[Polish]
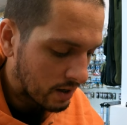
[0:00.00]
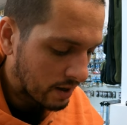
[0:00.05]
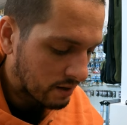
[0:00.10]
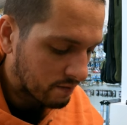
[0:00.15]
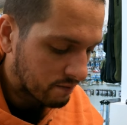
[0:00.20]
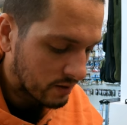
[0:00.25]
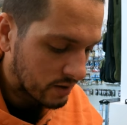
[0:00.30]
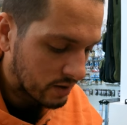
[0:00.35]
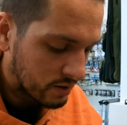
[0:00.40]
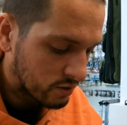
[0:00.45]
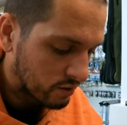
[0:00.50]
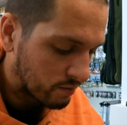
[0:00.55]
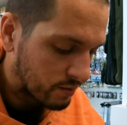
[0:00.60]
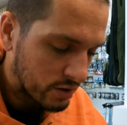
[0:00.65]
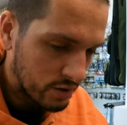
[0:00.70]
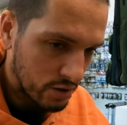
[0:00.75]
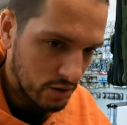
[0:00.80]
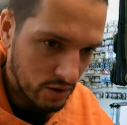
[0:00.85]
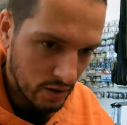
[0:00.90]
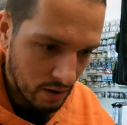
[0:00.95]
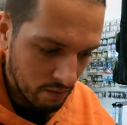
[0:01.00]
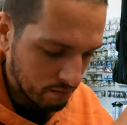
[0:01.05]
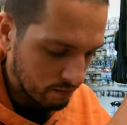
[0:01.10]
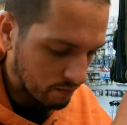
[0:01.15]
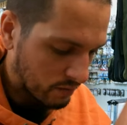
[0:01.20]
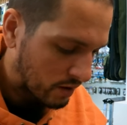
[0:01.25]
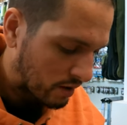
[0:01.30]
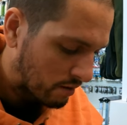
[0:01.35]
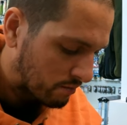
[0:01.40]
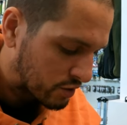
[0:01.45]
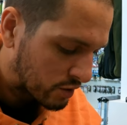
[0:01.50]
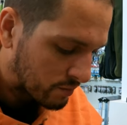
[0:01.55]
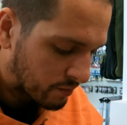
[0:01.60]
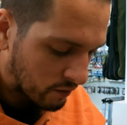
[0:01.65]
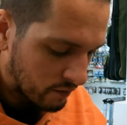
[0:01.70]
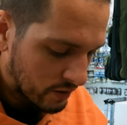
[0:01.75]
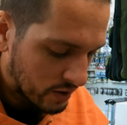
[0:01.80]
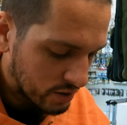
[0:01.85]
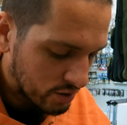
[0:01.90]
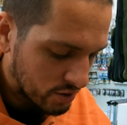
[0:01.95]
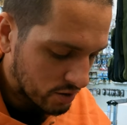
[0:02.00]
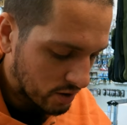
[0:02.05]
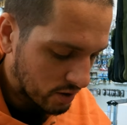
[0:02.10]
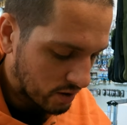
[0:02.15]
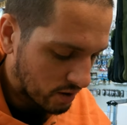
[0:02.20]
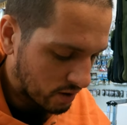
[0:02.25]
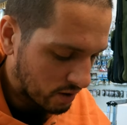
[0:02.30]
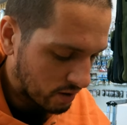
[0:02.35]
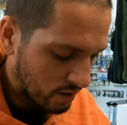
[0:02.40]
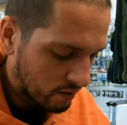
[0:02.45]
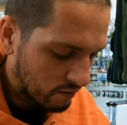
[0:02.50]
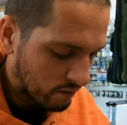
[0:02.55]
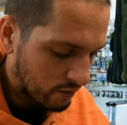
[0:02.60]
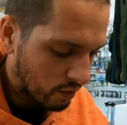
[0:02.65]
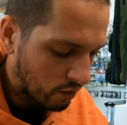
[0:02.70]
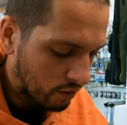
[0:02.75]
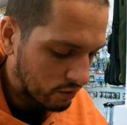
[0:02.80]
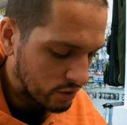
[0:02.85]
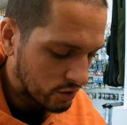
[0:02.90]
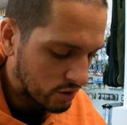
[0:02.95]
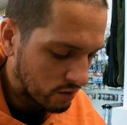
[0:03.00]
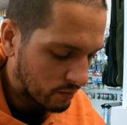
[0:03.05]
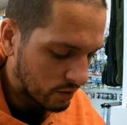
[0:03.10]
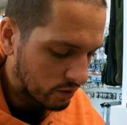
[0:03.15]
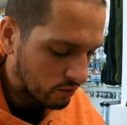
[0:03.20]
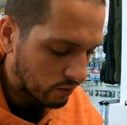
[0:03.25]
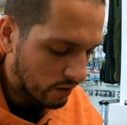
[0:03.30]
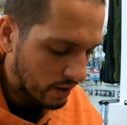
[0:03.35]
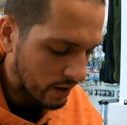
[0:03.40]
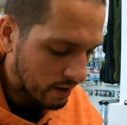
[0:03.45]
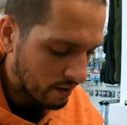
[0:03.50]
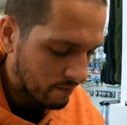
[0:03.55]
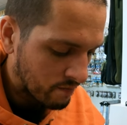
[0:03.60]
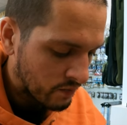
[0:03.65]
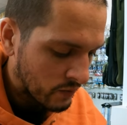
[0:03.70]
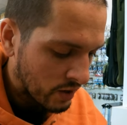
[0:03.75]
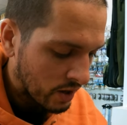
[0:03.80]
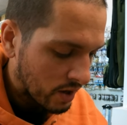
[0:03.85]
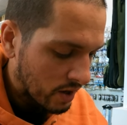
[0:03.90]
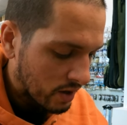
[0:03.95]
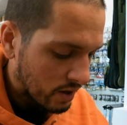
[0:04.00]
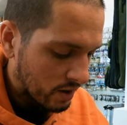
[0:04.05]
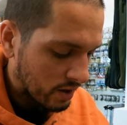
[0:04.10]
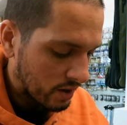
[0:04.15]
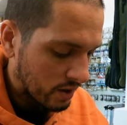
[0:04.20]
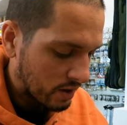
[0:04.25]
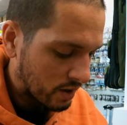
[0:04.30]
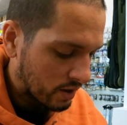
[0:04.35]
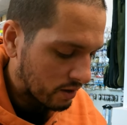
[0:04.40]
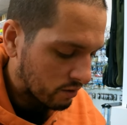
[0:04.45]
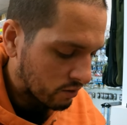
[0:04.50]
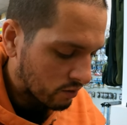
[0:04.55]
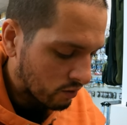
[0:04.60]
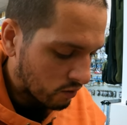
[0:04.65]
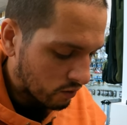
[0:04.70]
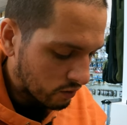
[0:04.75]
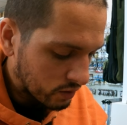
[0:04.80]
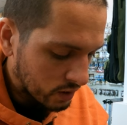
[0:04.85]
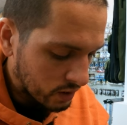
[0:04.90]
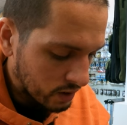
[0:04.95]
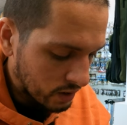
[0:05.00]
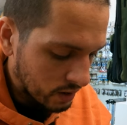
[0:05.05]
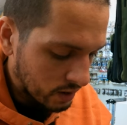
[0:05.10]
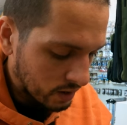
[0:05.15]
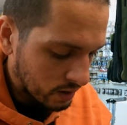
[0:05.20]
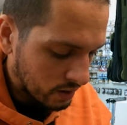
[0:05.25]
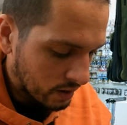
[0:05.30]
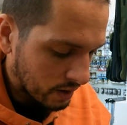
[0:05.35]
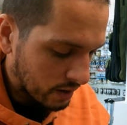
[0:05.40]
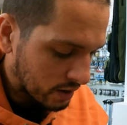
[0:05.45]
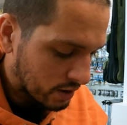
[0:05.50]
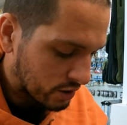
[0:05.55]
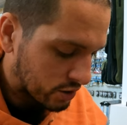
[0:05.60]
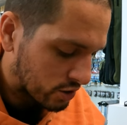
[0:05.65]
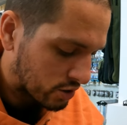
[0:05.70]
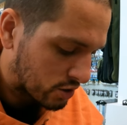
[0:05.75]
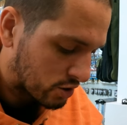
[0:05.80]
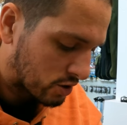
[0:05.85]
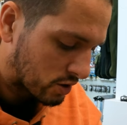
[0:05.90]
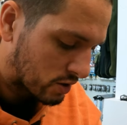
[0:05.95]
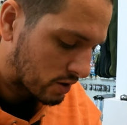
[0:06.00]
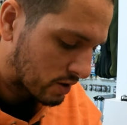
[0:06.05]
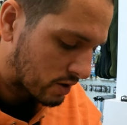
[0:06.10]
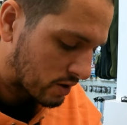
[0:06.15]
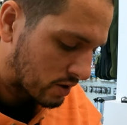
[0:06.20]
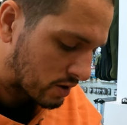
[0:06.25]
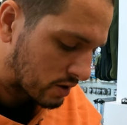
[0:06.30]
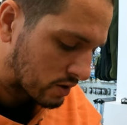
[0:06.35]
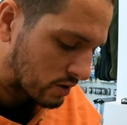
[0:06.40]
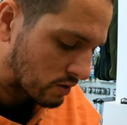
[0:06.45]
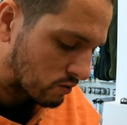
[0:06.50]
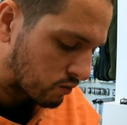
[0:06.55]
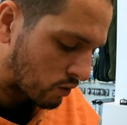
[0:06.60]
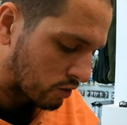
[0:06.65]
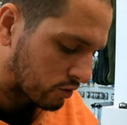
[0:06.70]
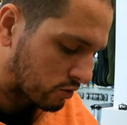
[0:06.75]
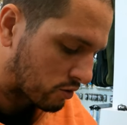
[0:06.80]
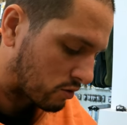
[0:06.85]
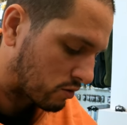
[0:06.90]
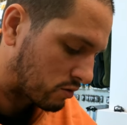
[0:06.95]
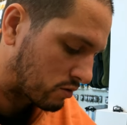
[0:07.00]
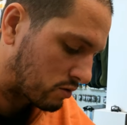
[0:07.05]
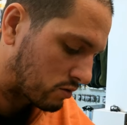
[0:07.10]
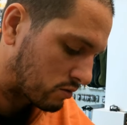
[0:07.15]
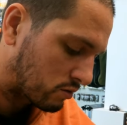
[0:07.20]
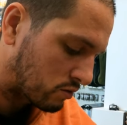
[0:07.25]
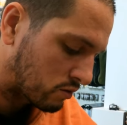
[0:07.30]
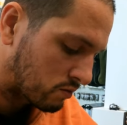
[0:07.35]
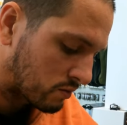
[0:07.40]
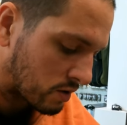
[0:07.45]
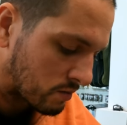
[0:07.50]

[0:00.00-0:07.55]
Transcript: larwa sobie gdzieś tam przy powierzchni wychodzi, imituje. E, no i też e, złoto. Tu